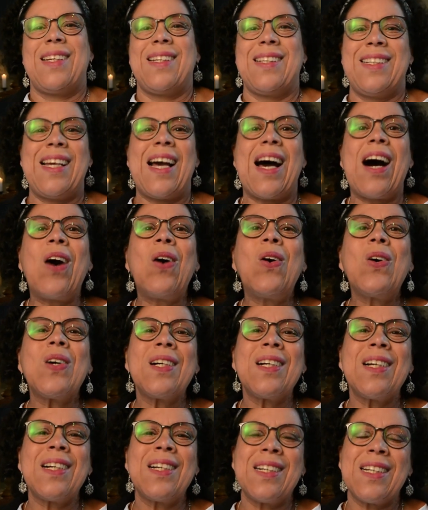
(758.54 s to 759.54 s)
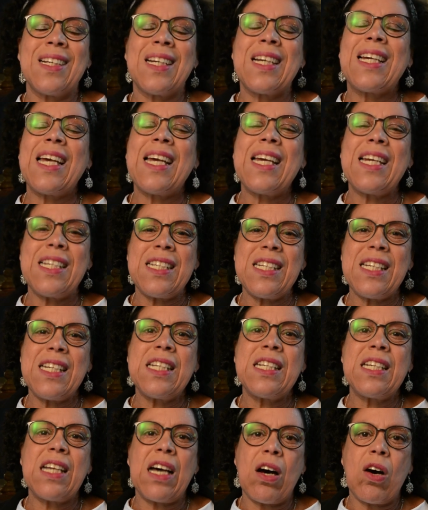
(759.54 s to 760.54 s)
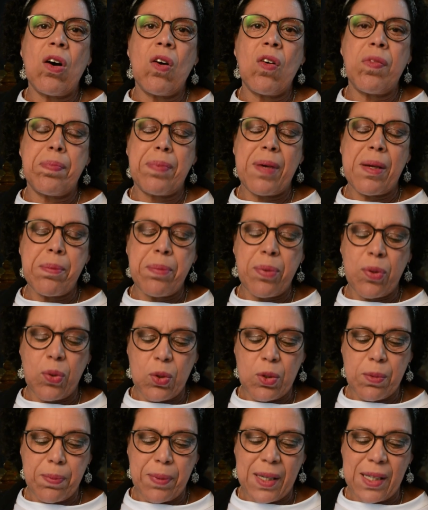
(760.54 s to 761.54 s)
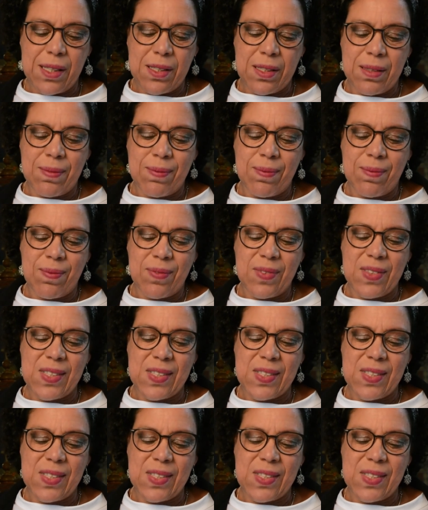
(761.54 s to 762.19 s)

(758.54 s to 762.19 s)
Die Augen gehen ihnen auf beim Brotbrechen.